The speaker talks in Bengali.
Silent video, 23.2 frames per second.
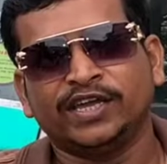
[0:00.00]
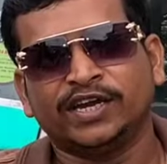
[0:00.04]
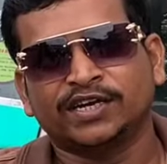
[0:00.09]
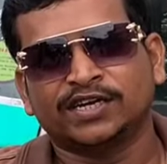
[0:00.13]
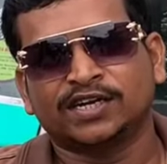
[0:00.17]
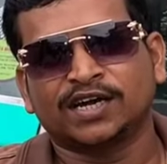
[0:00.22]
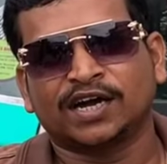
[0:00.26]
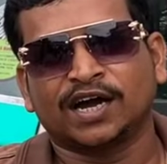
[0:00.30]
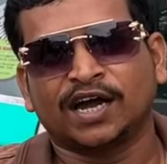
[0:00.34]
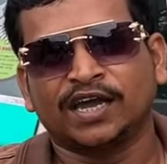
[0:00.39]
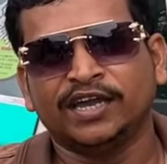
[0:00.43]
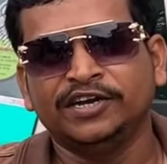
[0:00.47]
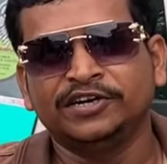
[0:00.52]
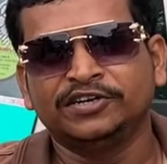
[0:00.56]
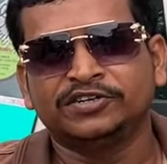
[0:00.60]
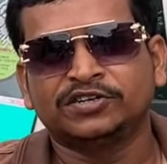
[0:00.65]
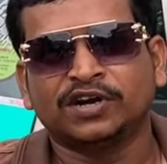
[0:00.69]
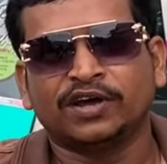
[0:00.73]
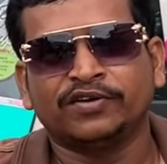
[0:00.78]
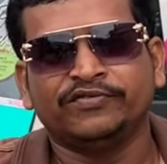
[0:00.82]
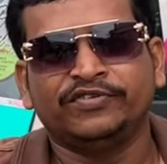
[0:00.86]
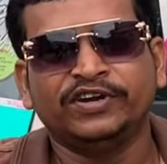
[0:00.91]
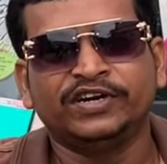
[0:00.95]
হাজার টাকা
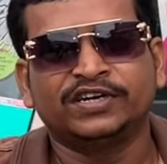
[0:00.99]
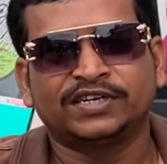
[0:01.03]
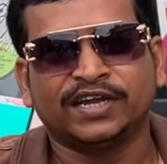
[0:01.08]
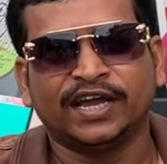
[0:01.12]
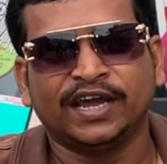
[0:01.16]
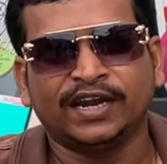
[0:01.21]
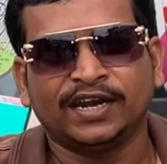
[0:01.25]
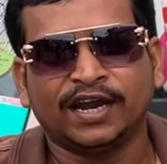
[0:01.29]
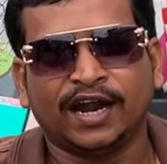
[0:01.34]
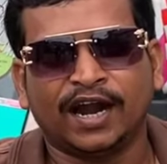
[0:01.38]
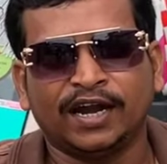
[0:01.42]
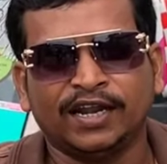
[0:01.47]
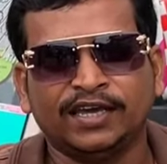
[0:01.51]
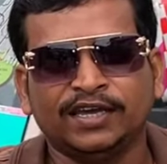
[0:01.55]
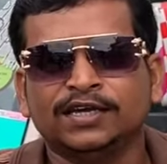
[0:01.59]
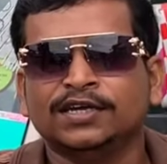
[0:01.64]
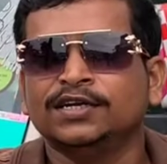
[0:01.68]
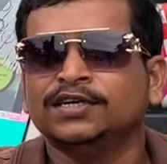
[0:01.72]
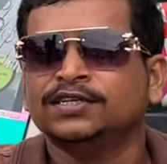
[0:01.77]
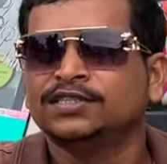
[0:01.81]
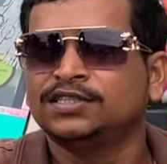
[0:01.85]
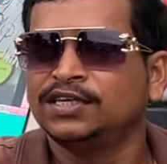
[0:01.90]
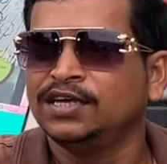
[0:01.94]
ইন্ট্রাভি টেন গাড়ি
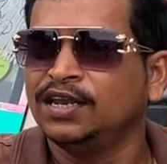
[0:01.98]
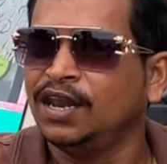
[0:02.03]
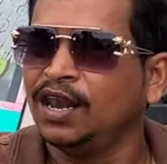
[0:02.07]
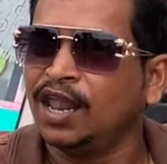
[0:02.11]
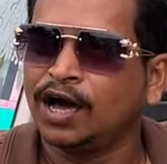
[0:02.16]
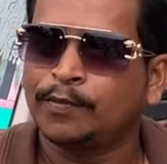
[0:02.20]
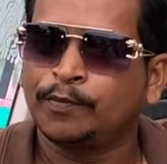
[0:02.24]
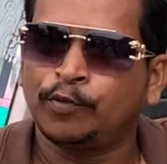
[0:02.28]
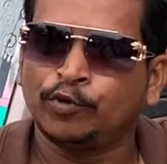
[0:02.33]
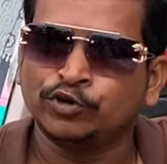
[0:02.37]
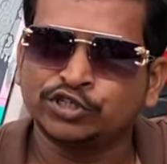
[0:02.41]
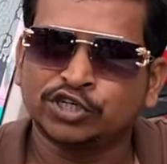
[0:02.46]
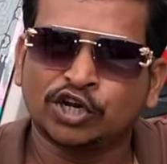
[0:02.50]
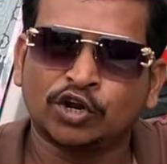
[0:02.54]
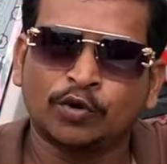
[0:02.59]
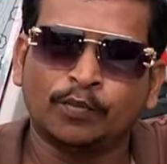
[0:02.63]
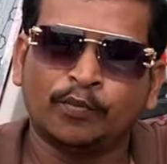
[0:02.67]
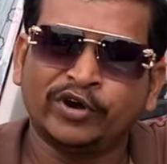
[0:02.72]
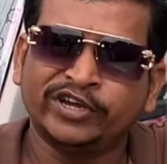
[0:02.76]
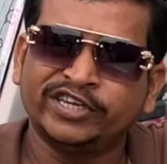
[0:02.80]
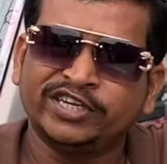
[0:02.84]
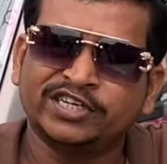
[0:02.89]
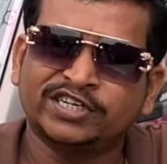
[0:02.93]
তিন লাখ
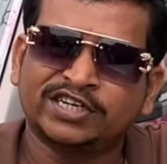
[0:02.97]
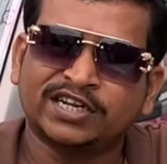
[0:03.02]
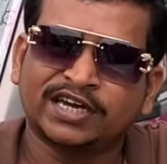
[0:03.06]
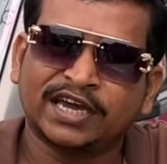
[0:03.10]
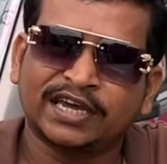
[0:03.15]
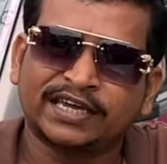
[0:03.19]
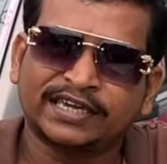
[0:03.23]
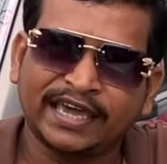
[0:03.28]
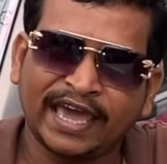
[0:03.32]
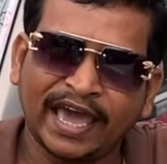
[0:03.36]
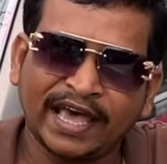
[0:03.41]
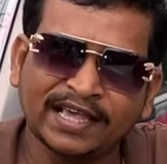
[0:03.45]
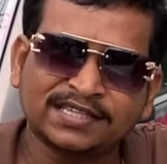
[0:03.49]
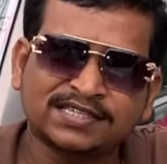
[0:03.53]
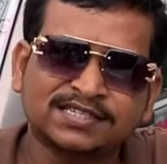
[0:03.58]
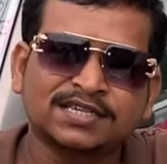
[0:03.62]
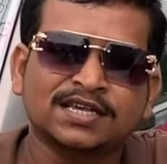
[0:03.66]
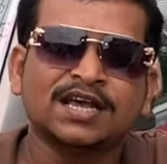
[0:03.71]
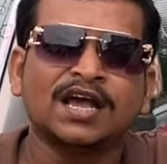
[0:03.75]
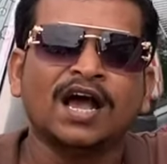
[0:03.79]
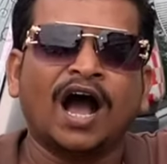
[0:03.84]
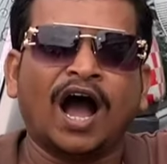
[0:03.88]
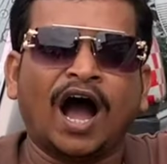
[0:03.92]
পঁচানব্বই হাজার টাকা ক্যাশ
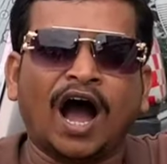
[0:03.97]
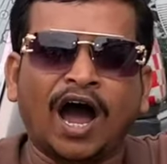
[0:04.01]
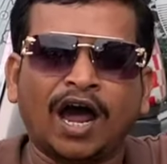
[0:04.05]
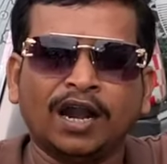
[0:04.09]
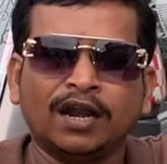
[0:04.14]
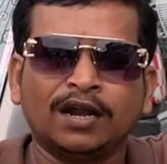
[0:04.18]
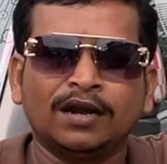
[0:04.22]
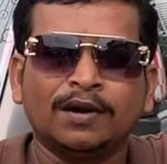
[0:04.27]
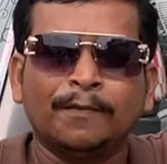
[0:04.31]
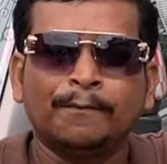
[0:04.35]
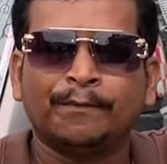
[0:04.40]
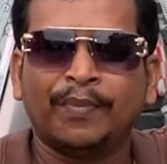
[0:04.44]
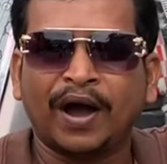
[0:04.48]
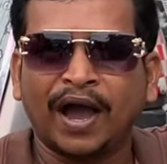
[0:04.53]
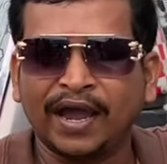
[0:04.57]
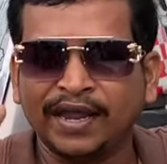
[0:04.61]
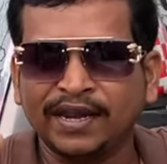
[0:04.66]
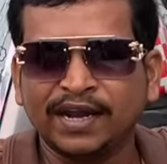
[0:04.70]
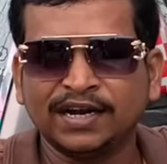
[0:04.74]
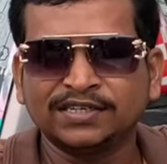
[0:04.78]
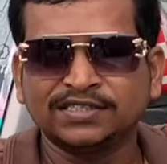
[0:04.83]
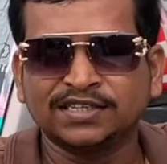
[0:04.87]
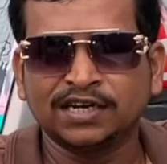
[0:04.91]
আর
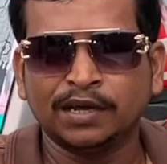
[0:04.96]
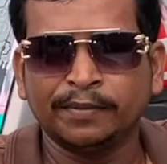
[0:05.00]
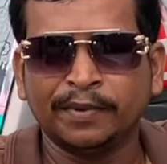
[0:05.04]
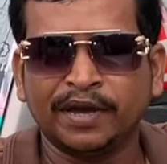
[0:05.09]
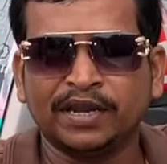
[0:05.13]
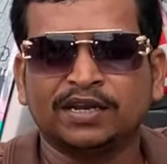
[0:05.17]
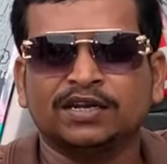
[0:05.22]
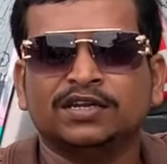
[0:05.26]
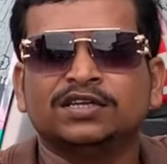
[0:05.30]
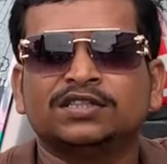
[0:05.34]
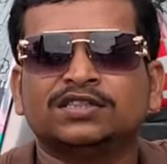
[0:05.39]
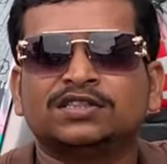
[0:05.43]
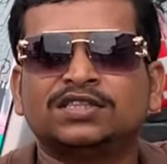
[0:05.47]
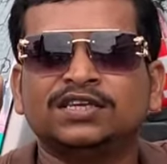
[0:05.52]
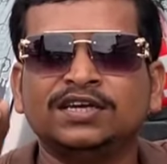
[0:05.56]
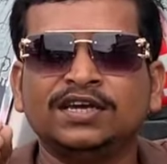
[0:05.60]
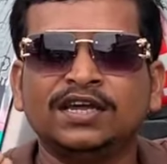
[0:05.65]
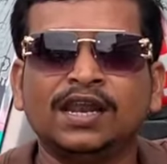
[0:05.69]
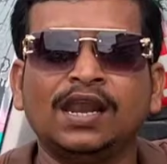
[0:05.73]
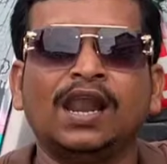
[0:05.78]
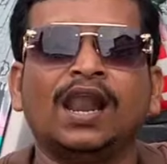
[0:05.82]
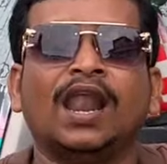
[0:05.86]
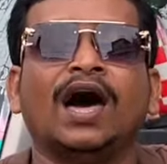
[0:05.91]
ফাইন্যান্সে নেবেন
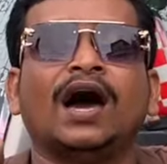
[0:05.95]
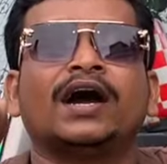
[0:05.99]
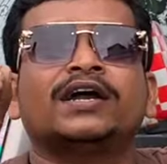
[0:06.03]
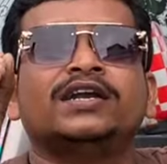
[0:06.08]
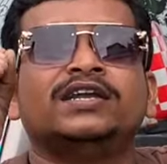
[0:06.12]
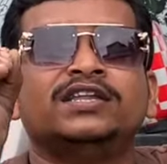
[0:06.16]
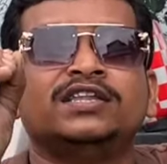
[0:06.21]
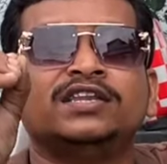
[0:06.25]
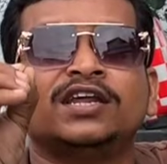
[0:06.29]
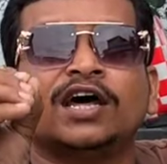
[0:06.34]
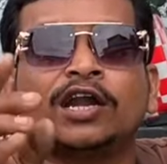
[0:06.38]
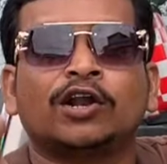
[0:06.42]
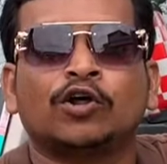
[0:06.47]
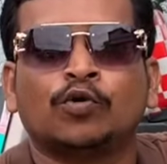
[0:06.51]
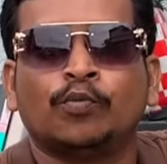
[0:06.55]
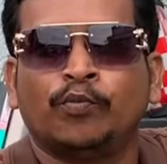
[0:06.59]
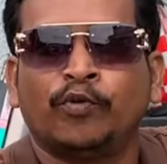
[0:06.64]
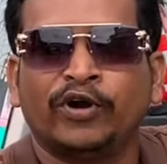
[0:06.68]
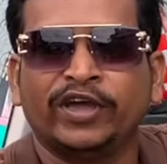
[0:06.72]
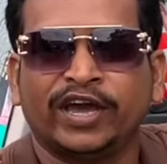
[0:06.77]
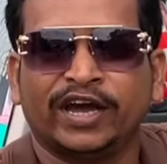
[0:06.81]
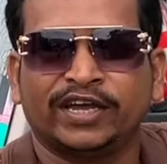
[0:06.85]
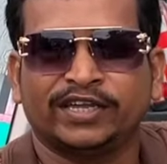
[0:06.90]
তিন লাখ
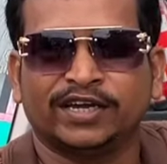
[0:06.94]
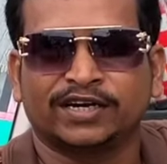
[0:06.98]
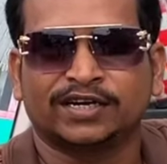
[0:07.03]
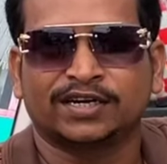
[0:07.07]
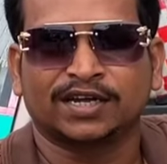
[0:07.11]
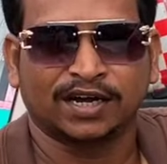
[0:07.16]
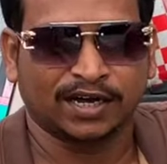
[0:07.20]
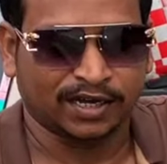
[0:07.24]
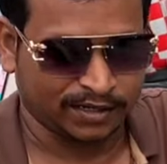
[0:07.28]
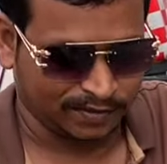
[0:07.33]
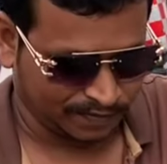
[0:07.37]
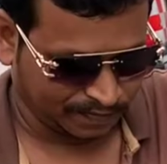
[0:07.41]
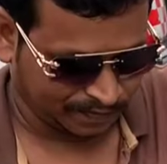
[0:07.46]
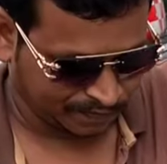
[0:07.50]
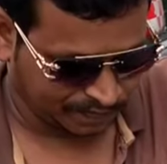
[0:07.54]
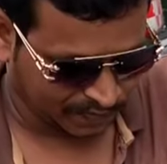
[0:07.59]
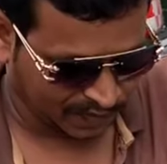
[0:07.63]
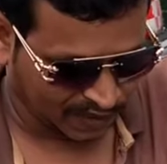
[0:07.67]
নিরানব্বই হাজার টাকা আচ্ছা।